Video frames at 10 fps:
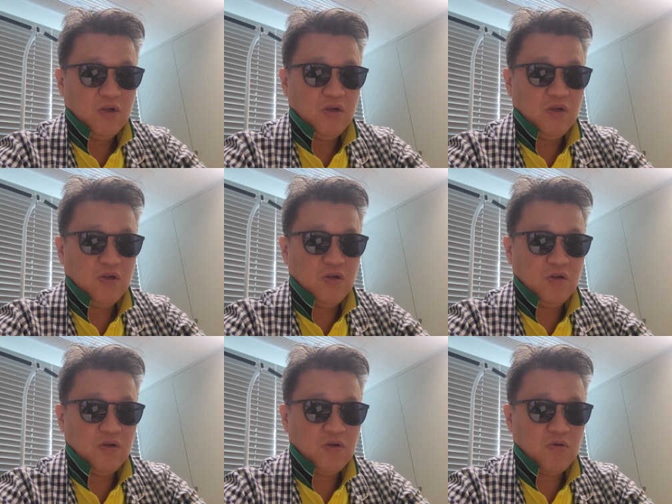
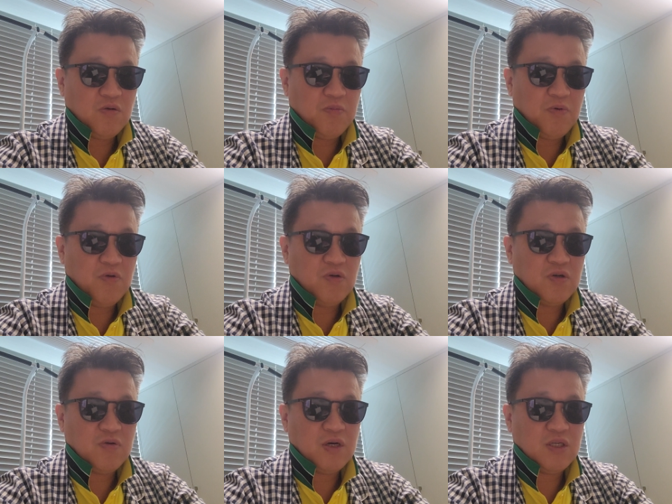어, 그런
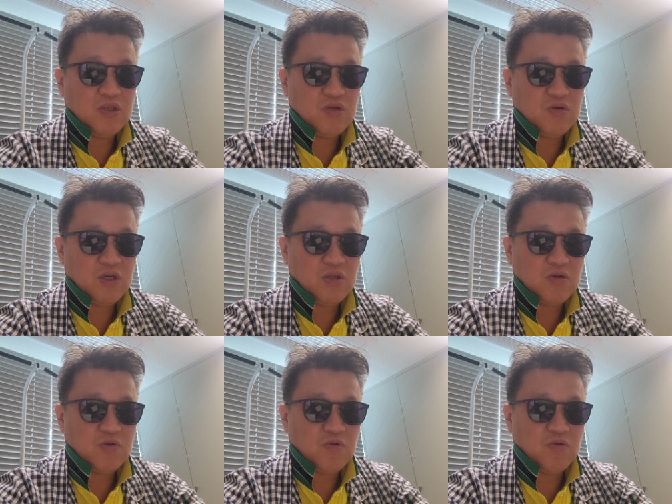보궐선거 이슈가
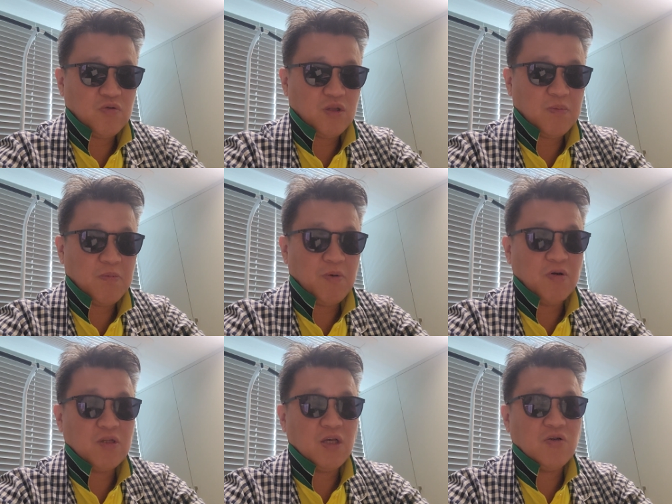있었고 그 다음에
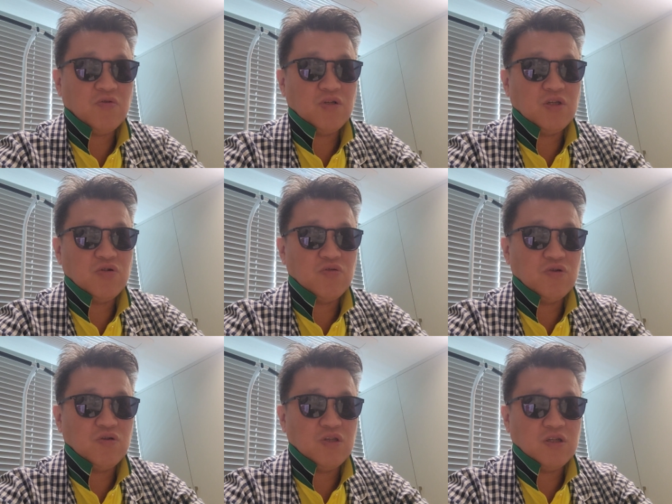명태균
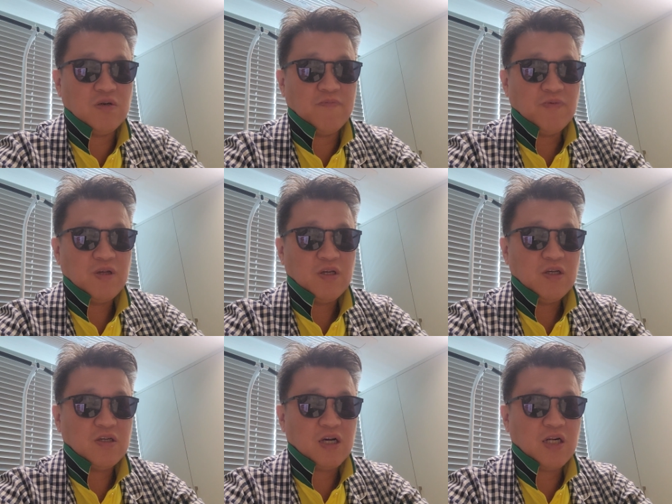이슈는 지금
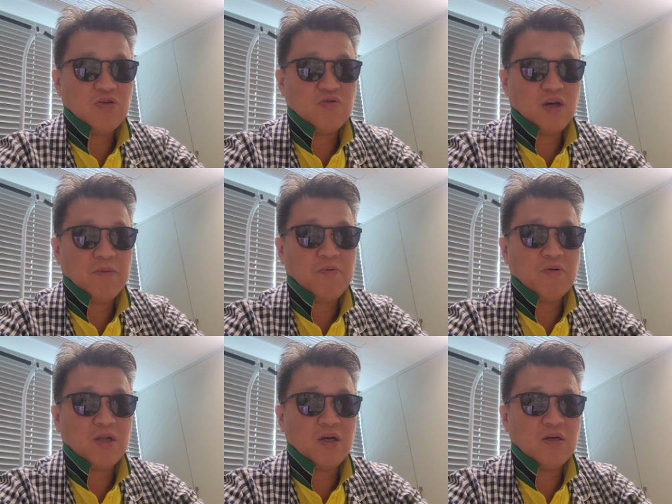어, 갈수록
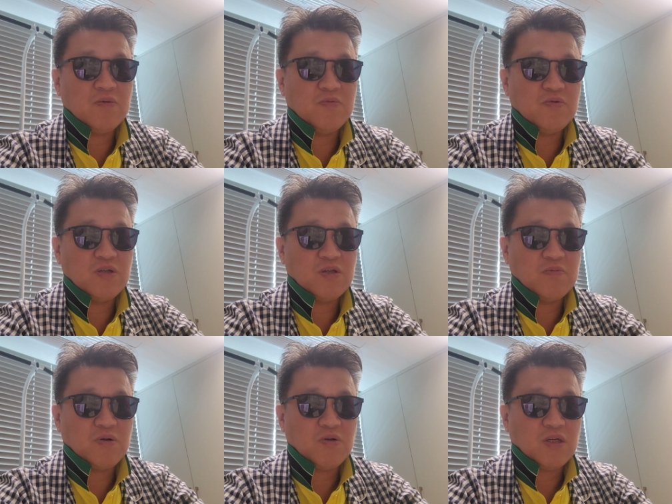핵폭탄급으로
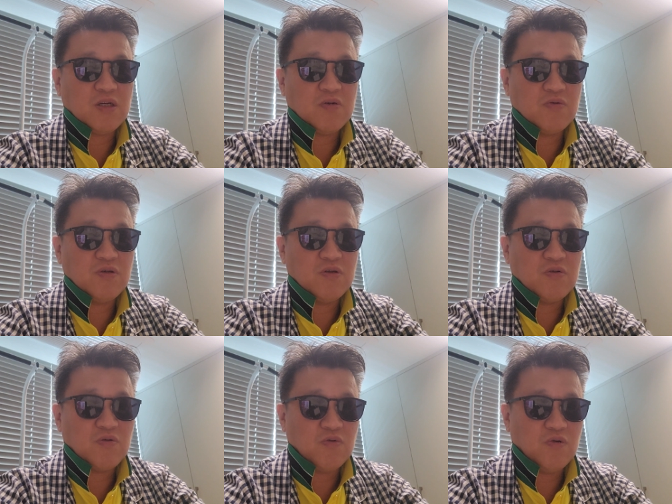지금 성장하고 있는
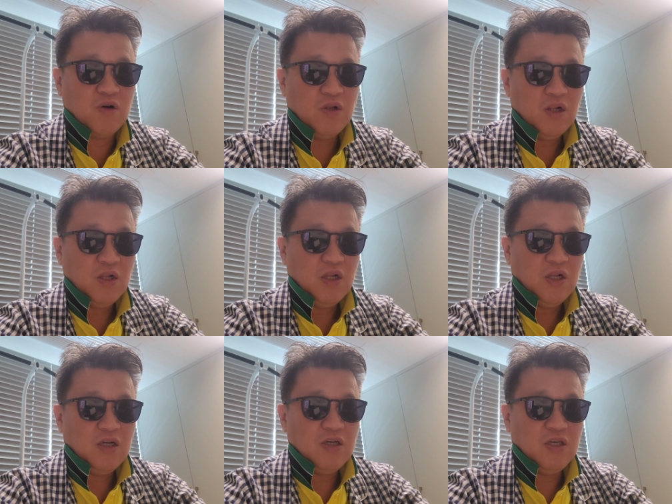거고
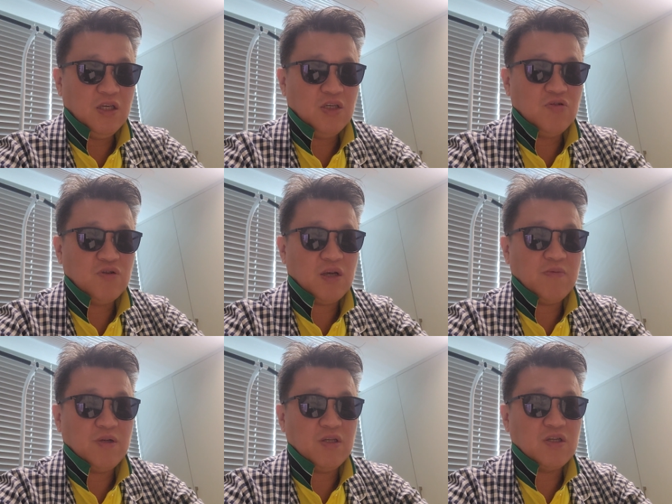이 이슈
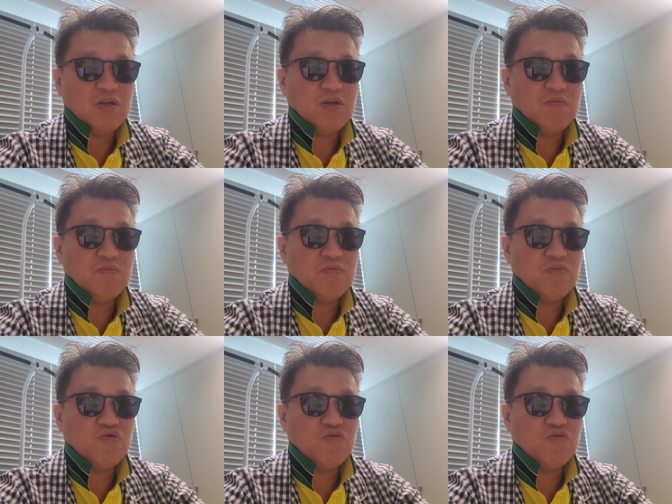때문에 지금 음,